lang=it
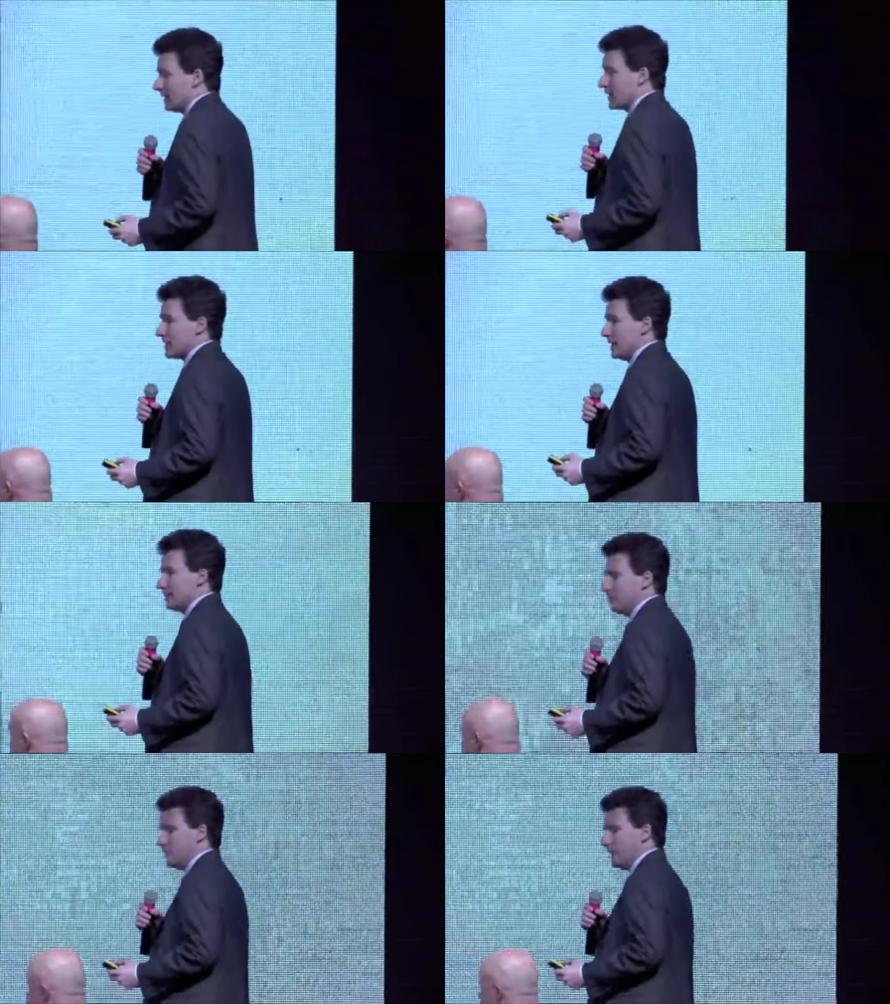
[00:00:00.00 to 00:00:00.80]
scelte
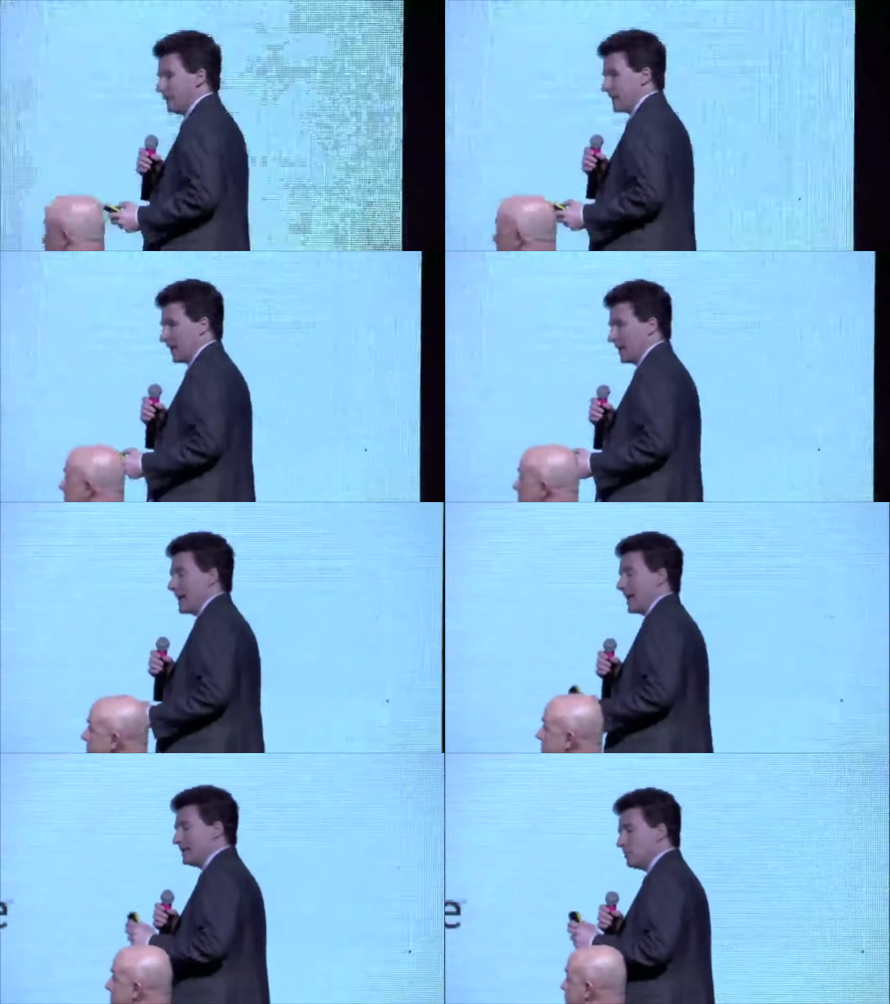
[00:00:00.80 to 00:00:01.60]
politiche
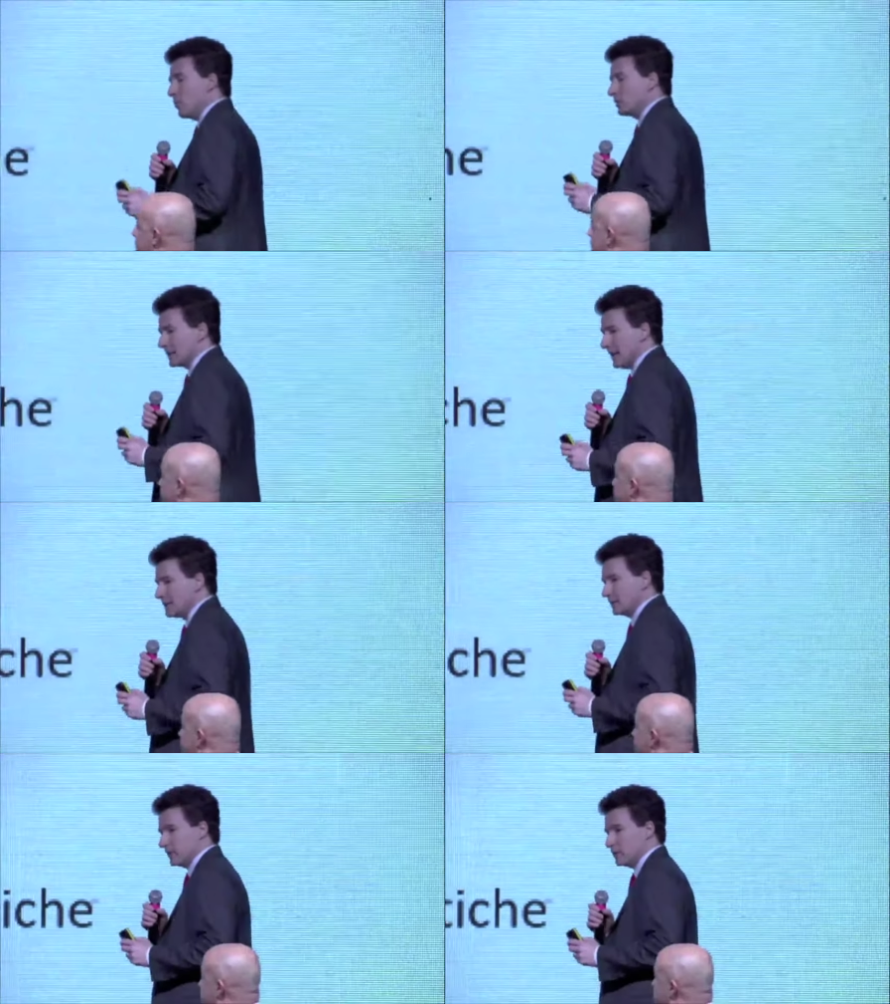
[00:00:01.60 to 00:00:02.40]
e da molti
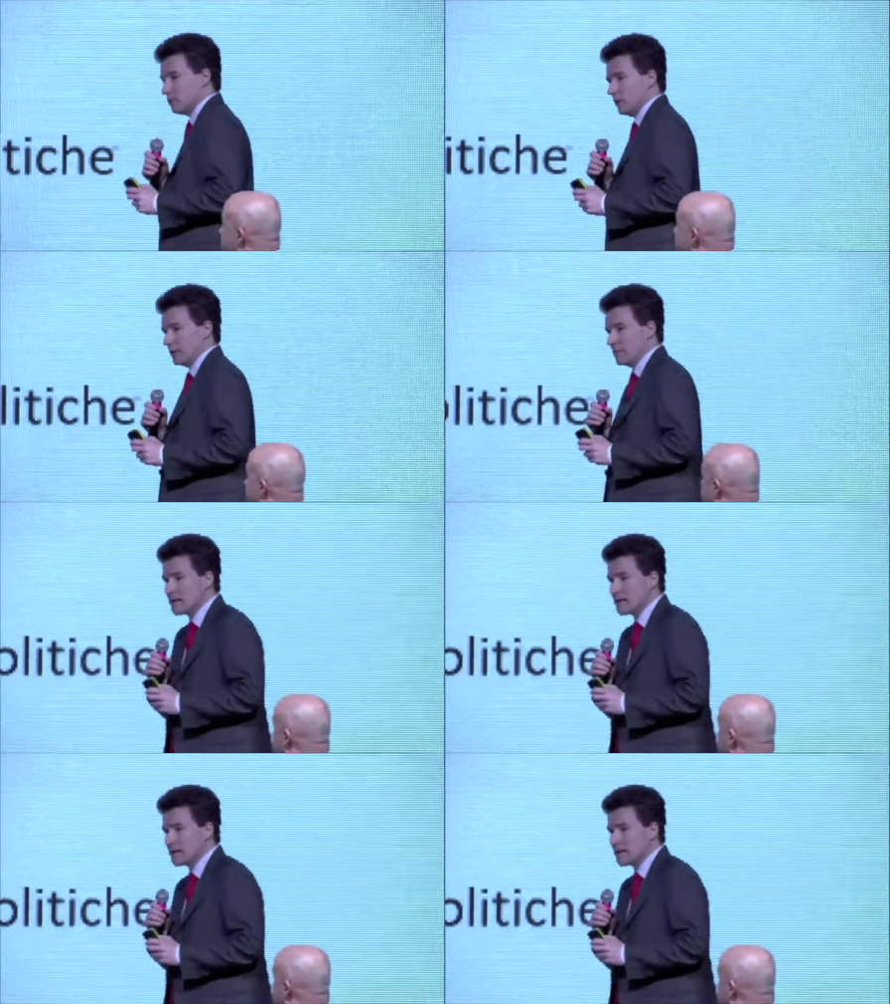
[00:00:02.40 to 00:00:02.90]
altri fattori, ma